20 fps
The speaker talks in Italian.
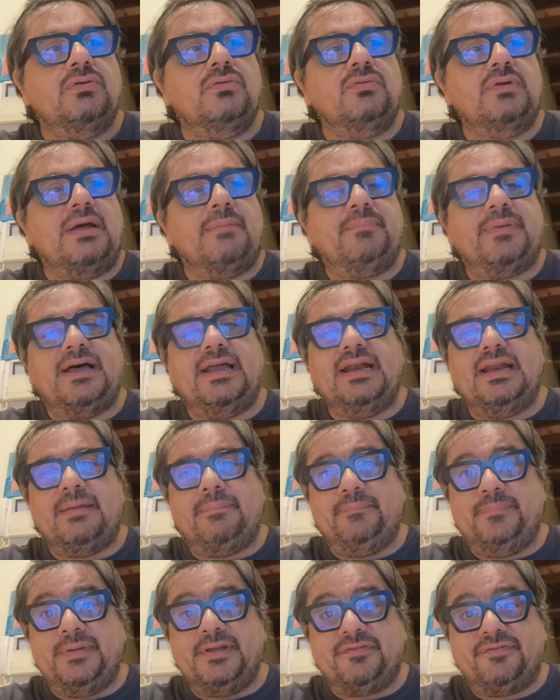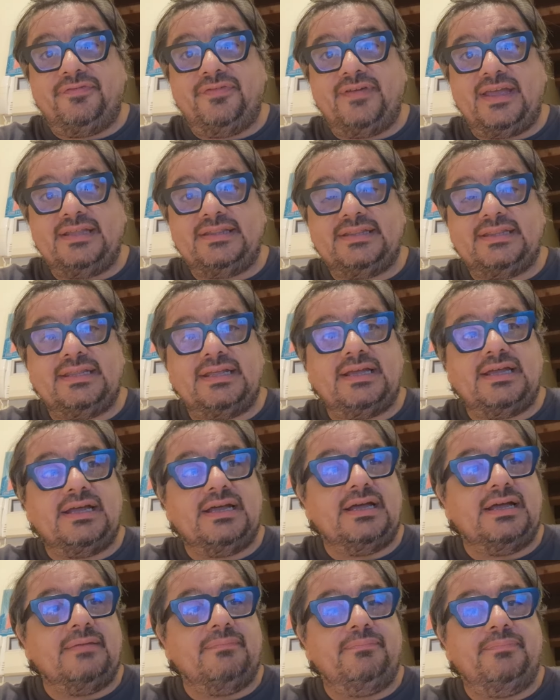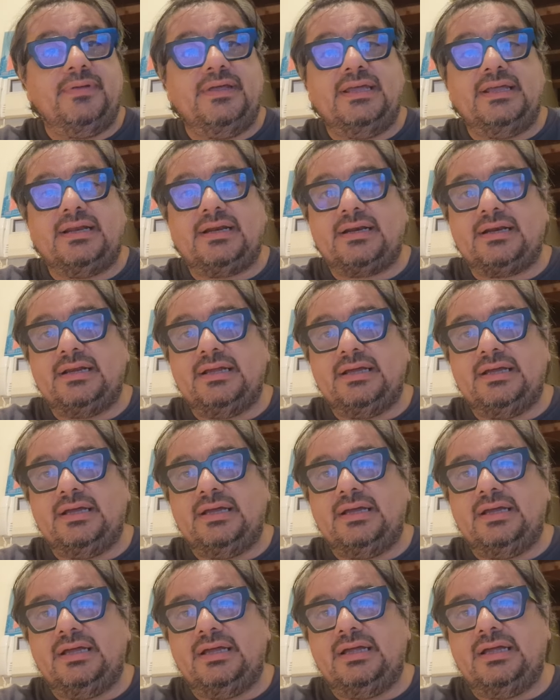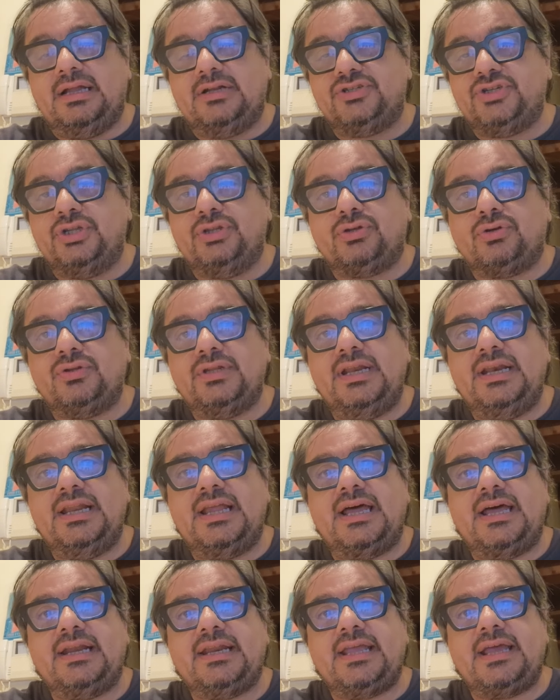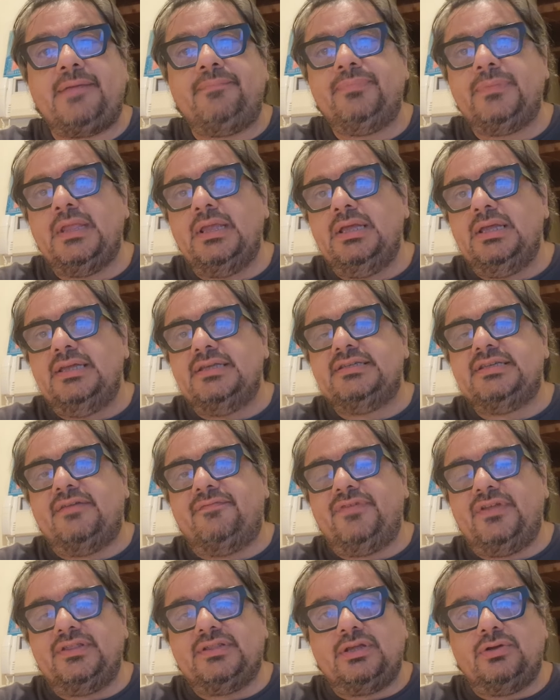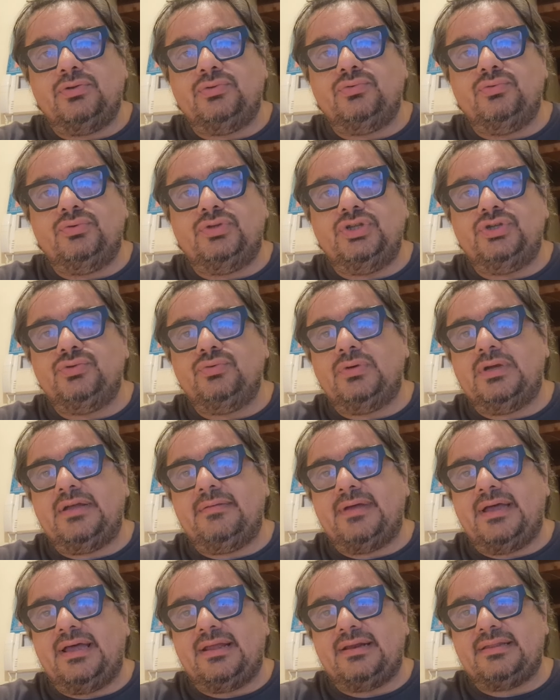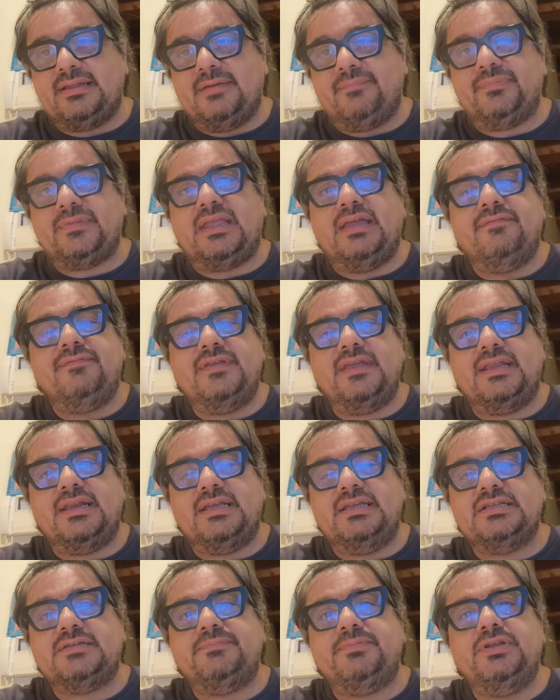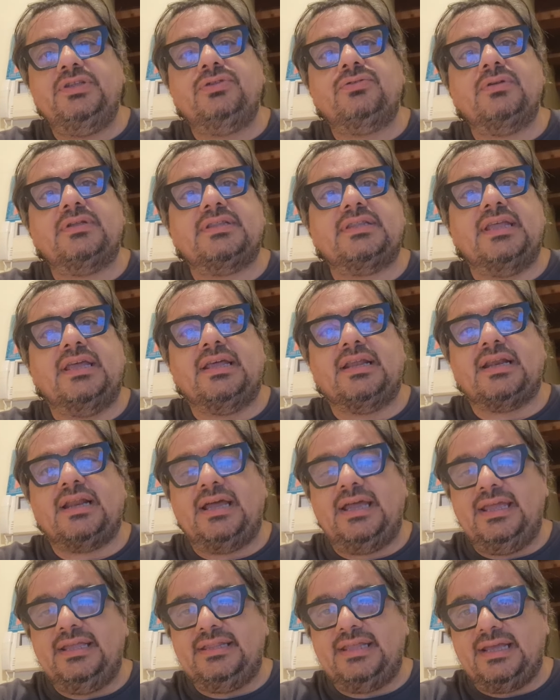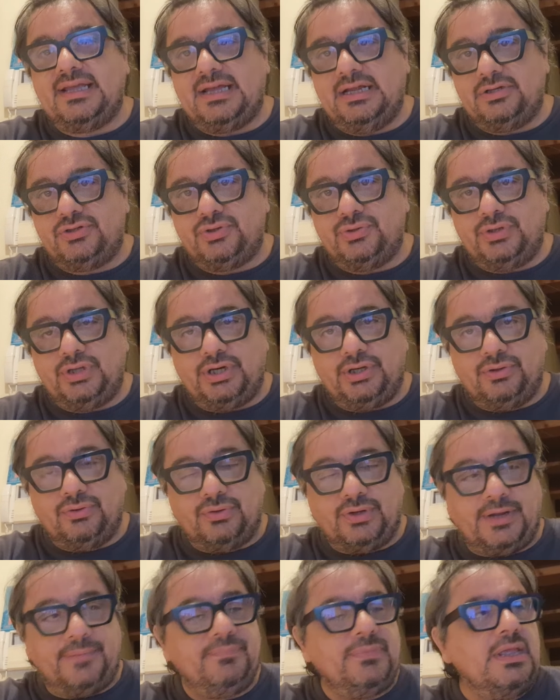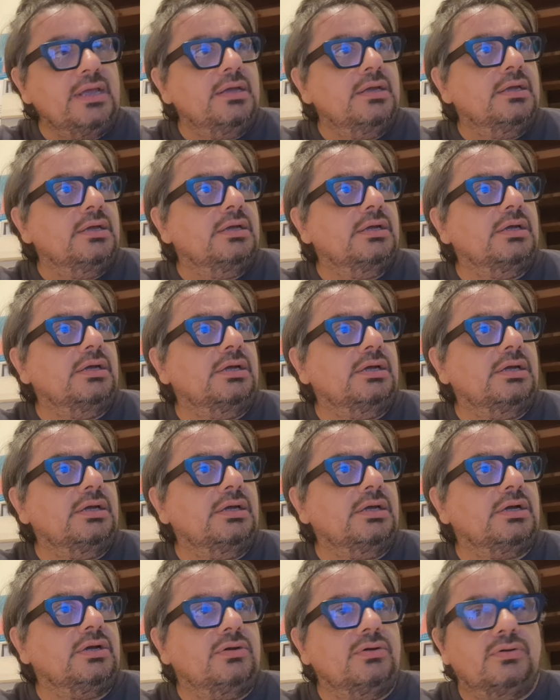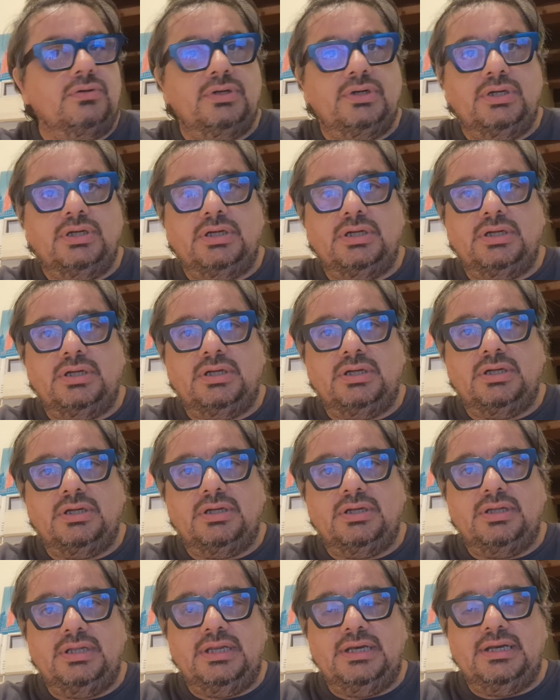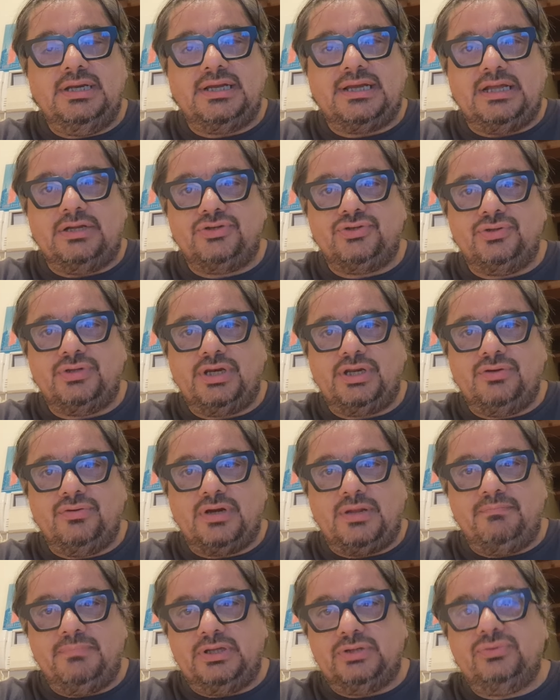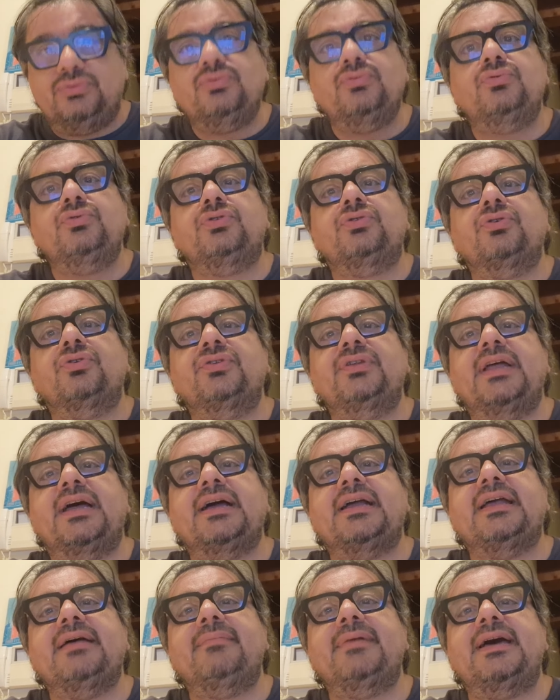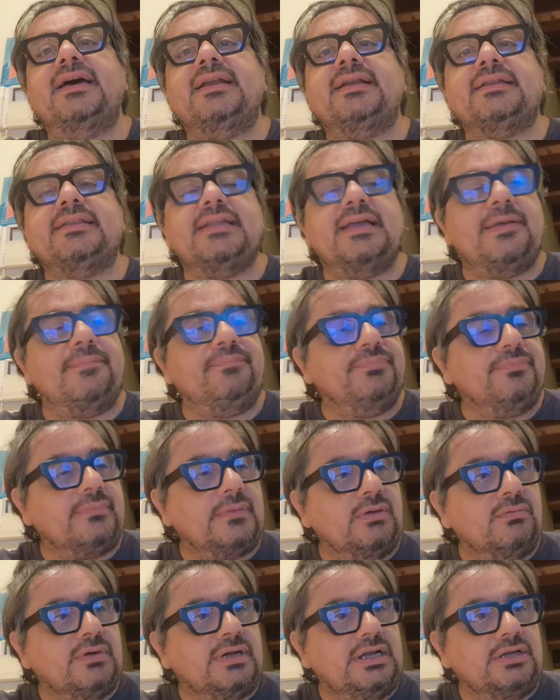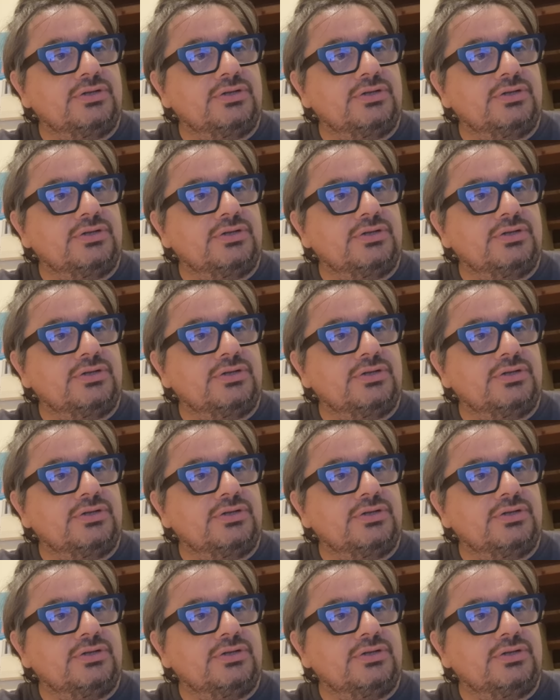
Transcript: Una palla perfetta per, eh, al centro dell'area, si avventano tutti su Camarda che viene spinto a terra ed è calcio di rigore. Eh, con eh, il calcio di rigore battuto da Camarda, un